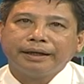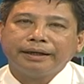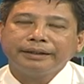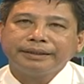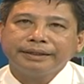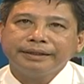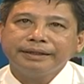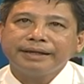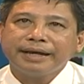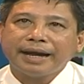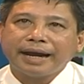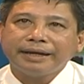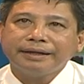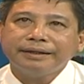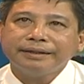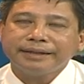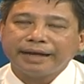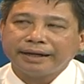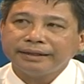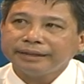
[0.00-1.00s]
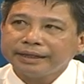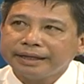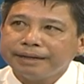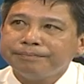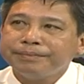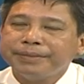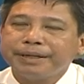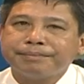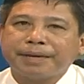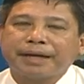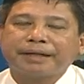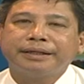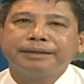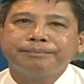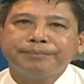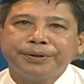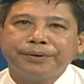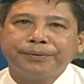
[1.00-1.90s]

để triển khai hướng dẫn thêm về mặt nghiệp